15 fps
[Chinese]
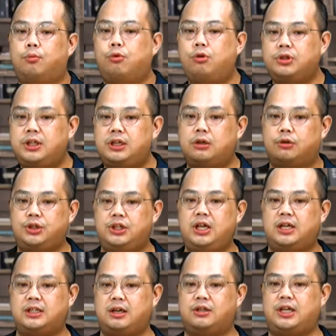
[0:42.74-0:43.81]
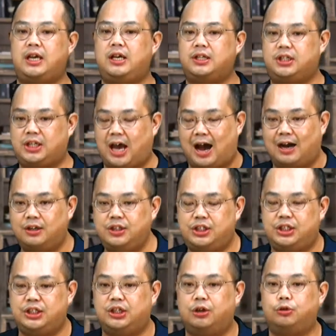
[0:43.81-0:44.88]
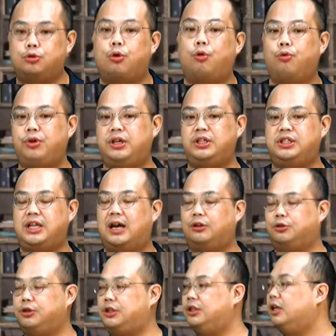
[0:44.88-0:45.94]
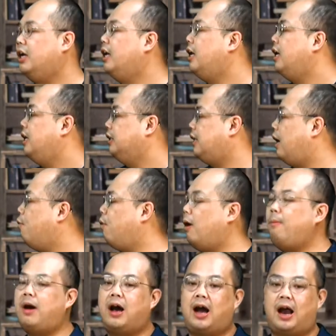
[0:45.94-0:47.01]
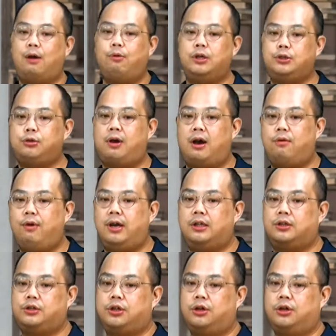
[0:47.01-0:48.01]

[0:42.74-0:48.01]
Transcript: 过，这首诗也造成一个长期的错误印象，就是当王莽还未篡位的时候